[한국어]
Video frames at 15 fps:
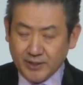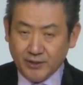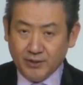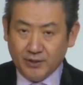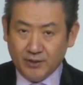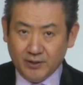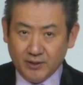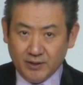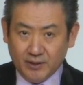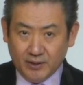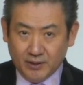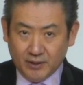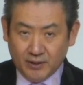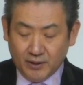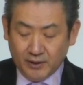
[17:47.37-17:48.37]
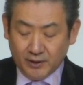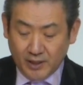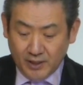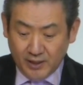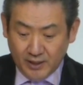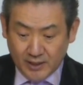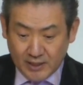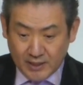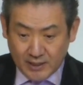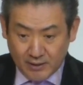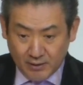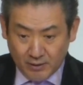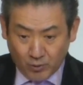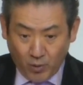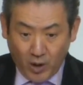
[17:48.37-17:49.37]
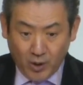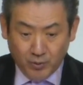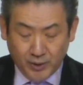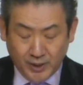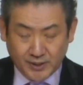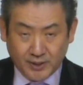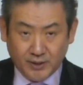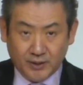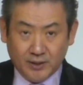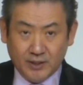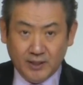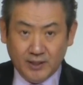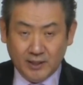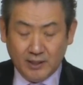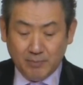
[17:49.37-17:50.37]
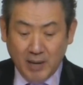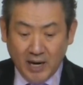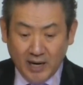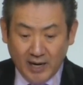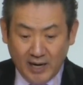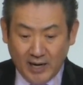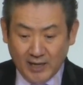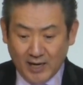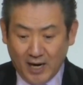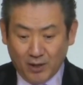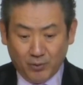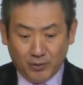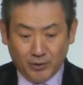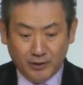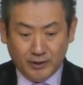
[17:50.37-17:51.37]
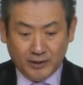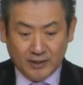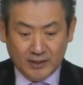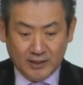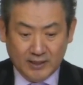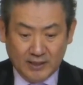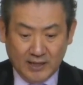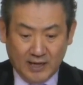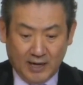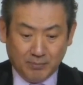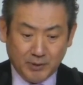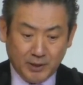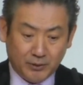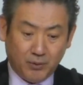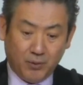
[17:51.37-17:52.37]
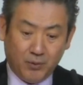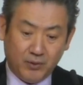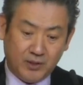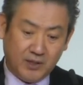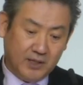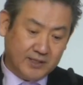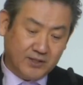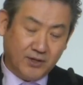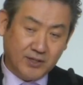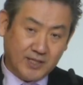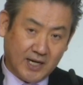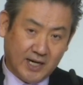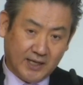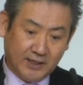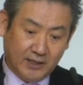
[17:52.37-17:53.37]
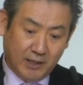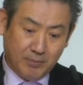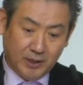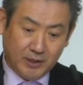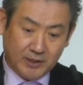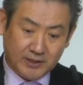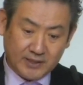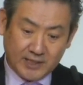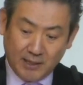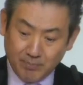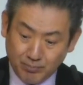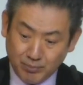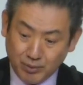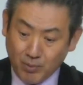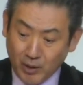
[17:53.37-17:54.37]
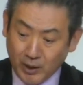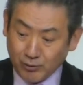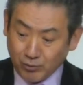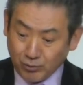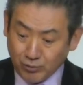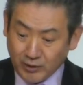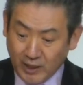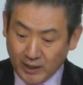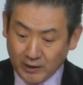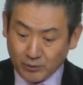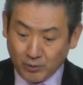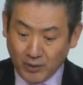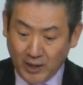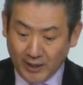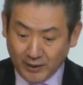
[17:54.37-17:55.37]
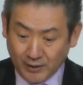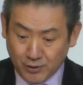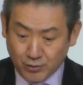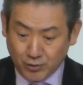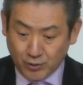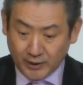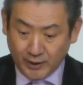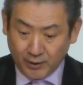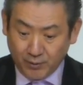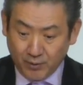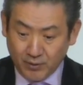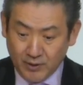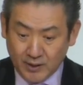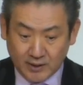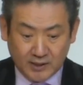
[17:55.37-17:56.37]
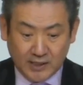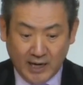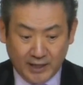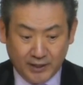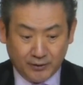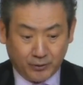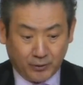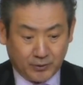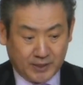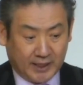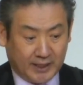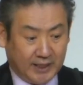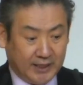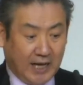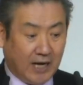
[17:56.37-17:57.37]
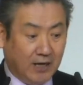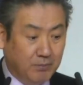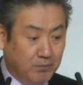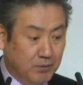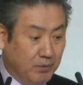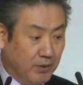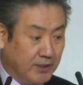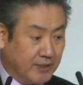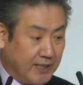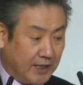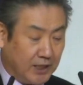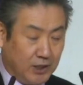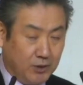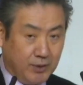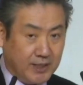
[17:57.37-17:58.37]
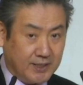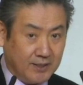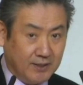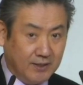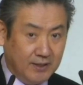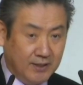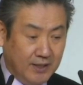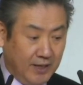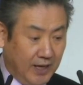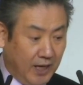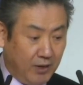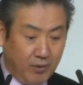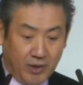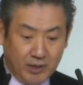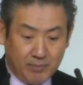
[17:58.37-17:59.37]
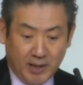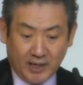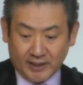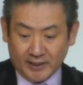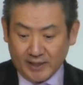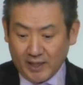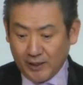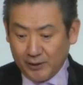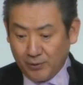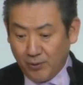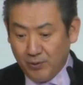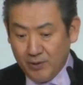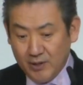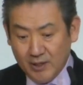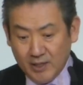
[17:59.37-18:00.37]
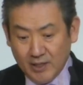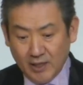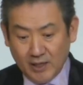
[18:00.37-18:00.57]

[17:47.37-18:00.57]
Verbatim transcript: 그저 어, 디 고아원에서 입양한 아이하고는 아무래도 성장하게 되면 참 부모가 누군가를 또 가르쳐 줘야 되고 그 아이는 또 자기의 낳은 부모를 찾기 위해서 해외 입양 갔다가도